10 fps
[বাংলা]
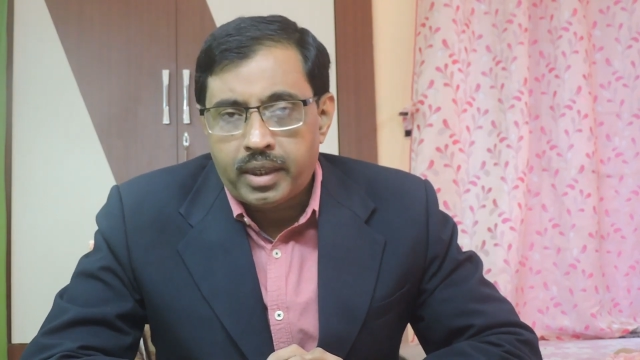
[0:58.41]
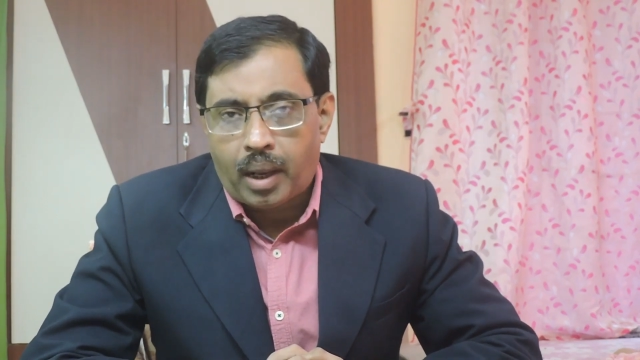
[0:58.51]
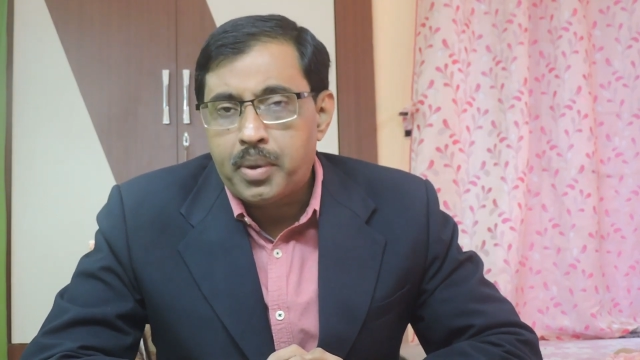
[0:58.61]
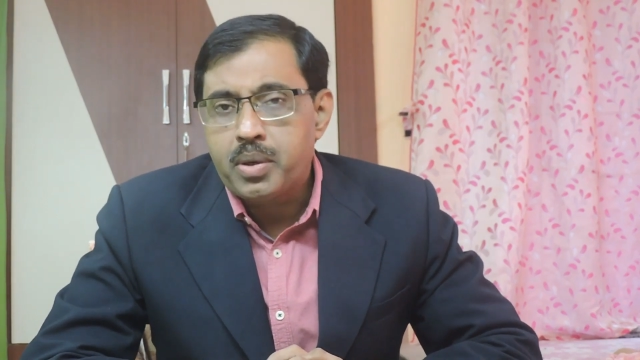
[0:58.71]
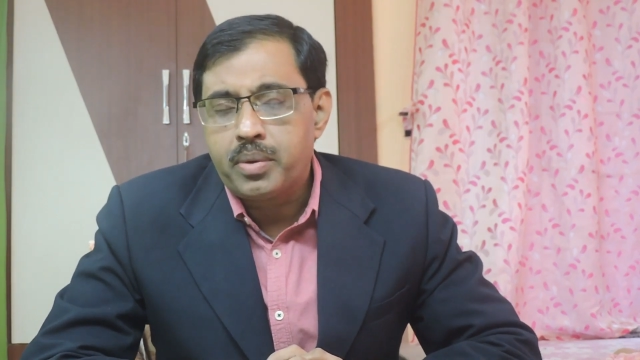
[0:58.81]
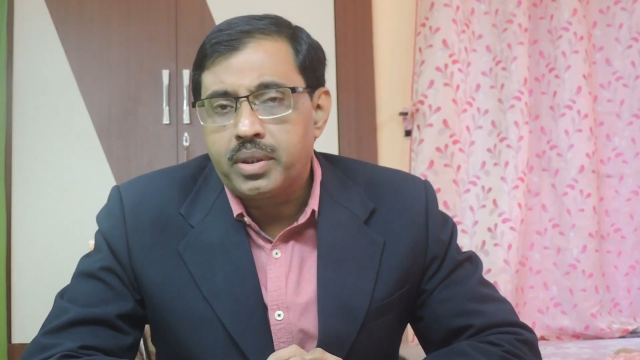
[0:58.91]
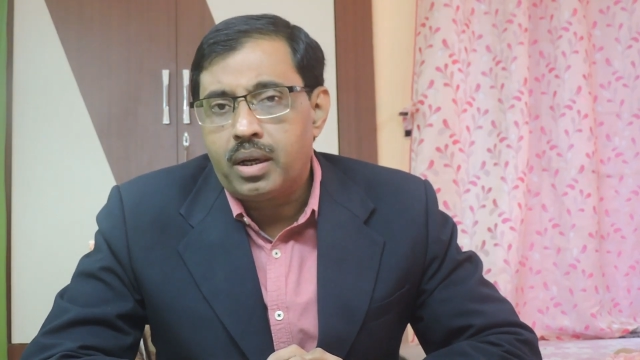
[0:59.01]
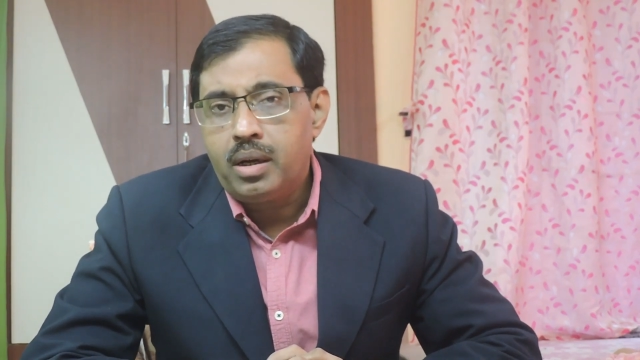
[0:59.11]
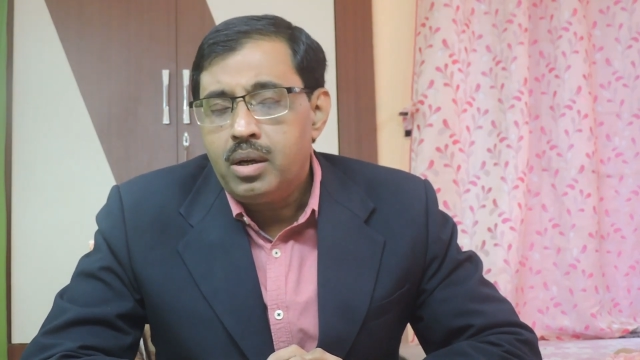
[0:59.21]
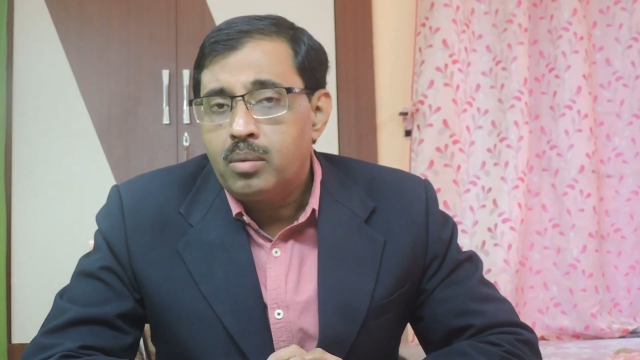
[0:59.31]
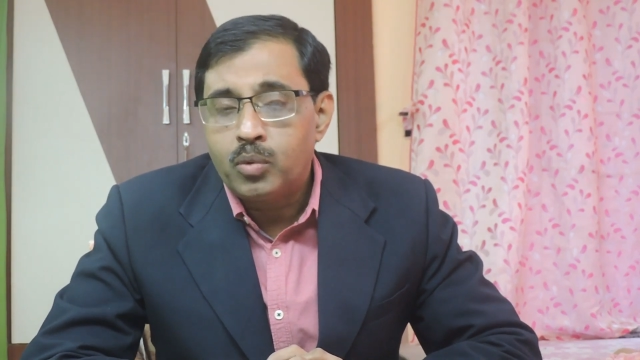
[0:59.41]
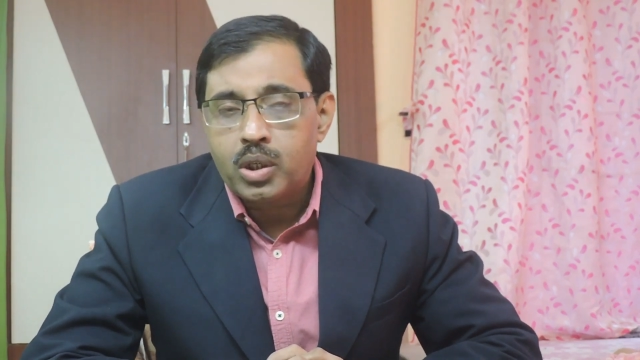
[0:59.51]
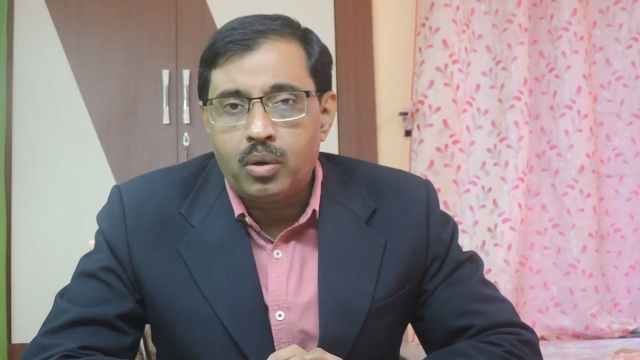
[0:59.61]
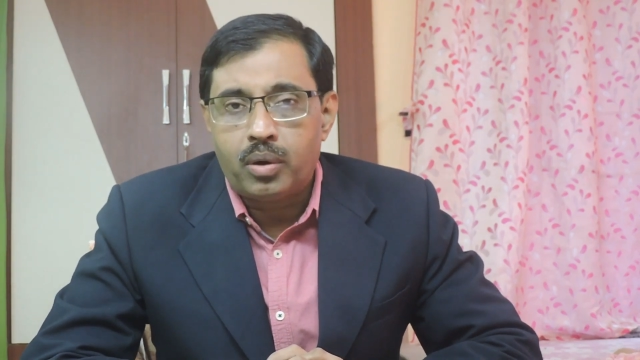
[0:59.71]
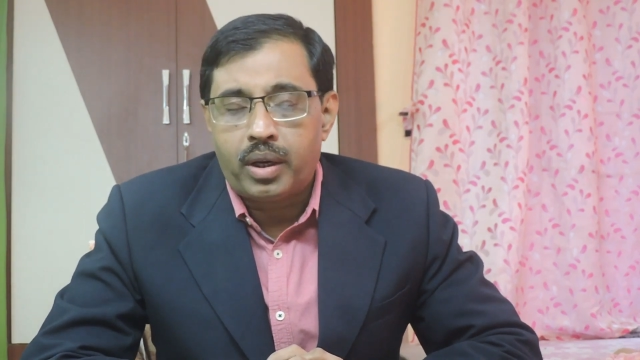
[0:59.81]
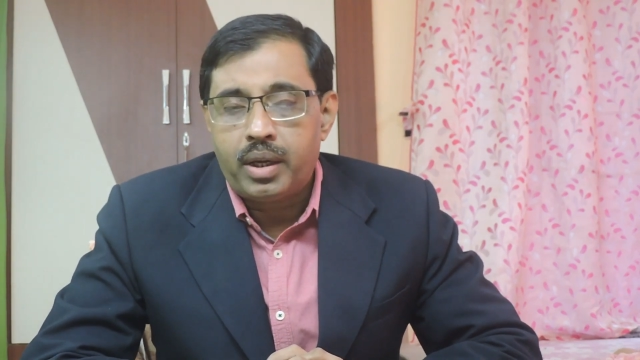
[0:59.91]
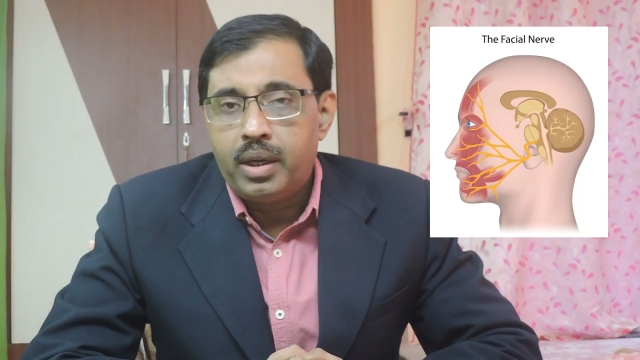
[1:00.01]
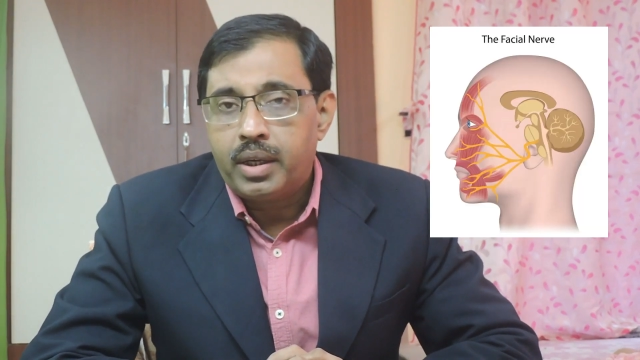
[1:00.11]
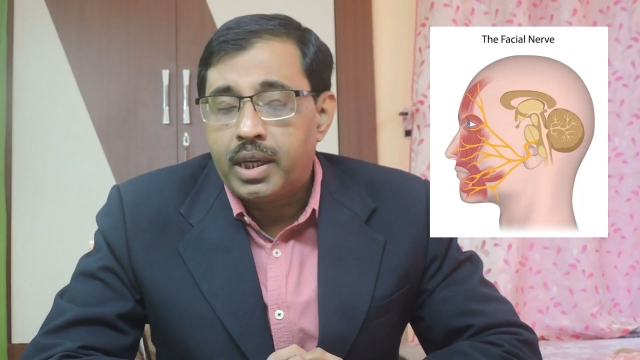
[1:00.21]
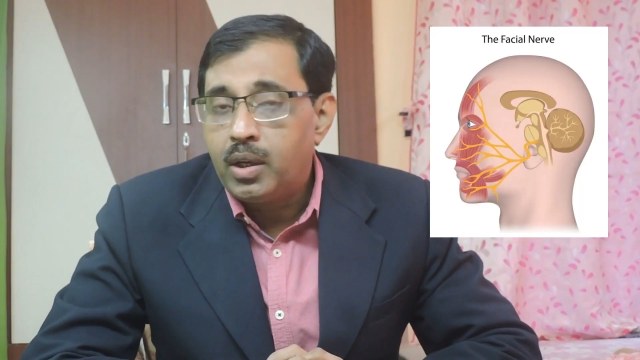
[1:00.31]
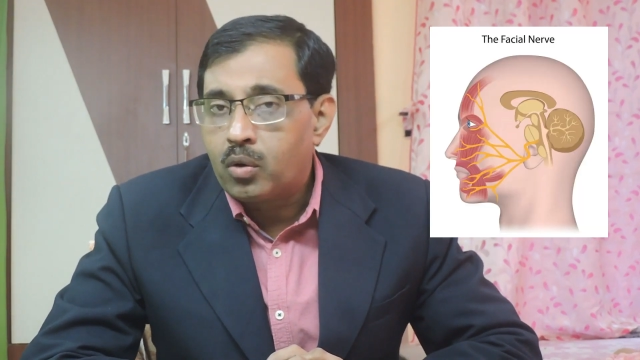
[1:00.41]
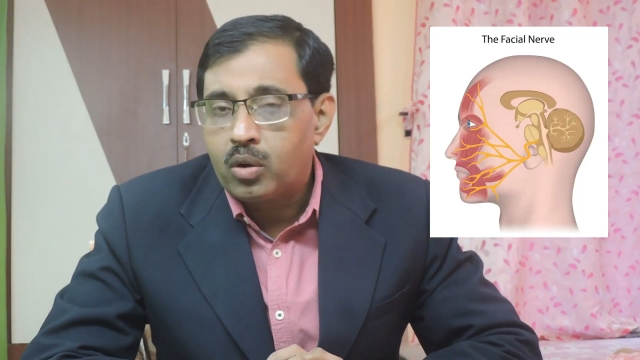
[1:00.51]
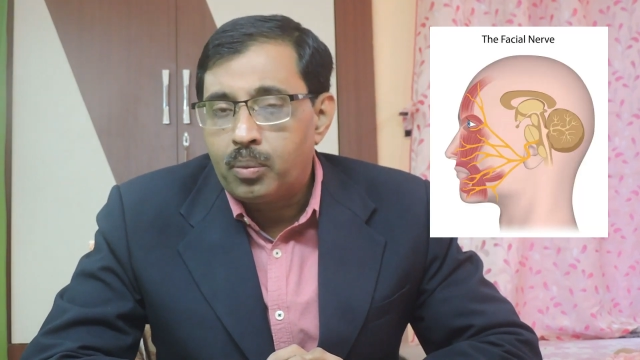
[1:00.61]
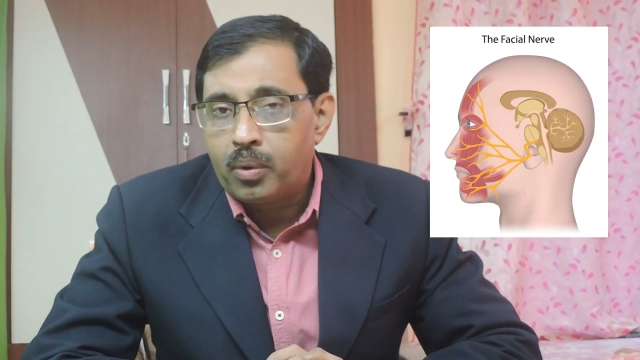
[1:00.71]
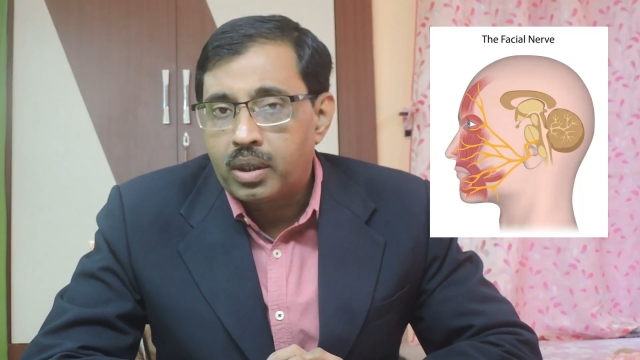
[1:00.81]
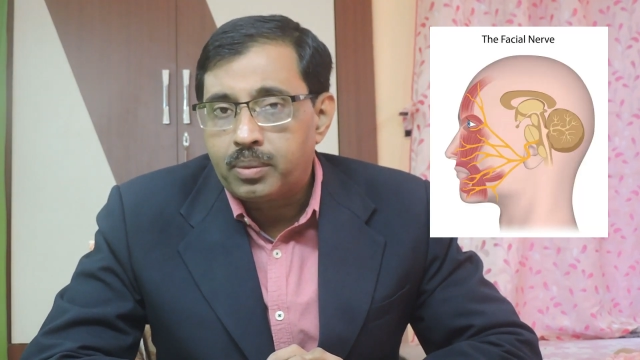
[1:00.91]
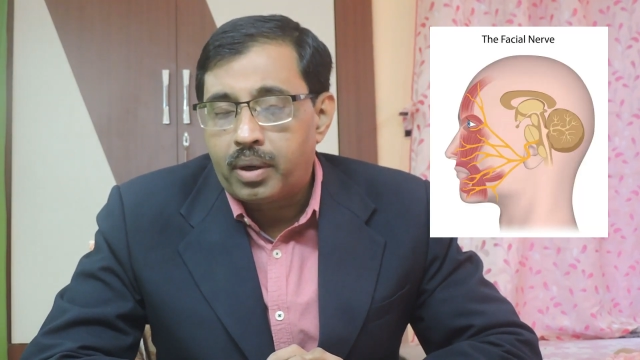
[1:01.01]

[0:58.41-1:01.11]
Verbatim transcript: এই নানা সমস্যা মুখে হলে কী লক্ষণ প্রকাশ